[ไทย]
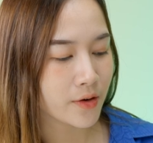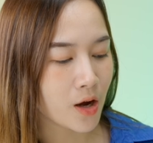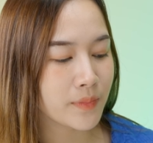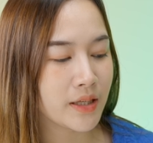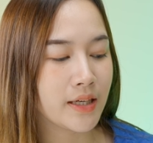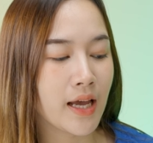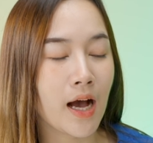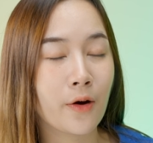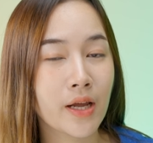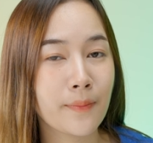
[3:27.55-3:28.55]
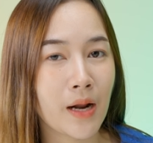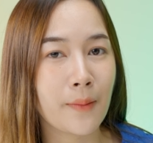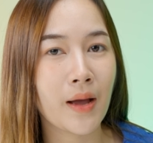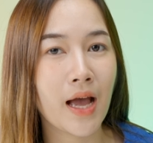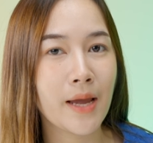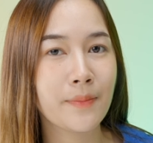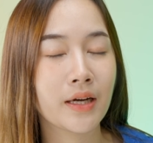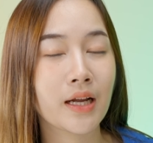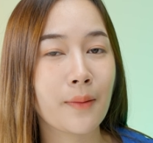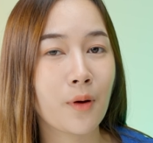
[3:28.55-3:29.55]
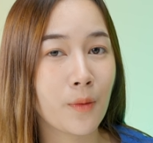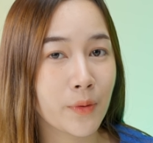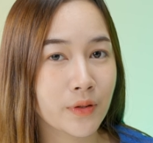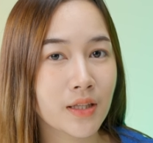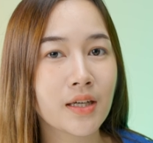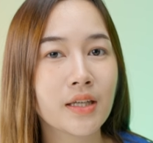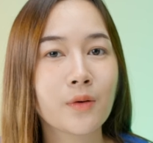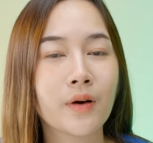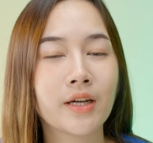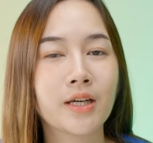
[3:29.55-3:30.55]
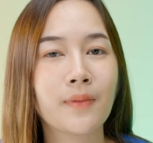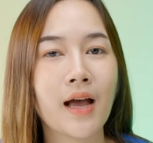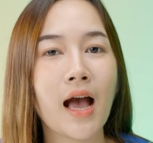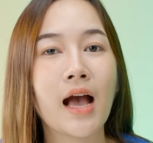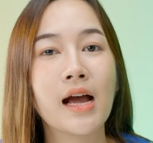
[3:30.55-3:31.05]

รอบนี้เนี่ยเขาได้ปรับมาให้เหมือนกับคอมพิวเตอร์ยิ่งกว่าเดิมค่ะ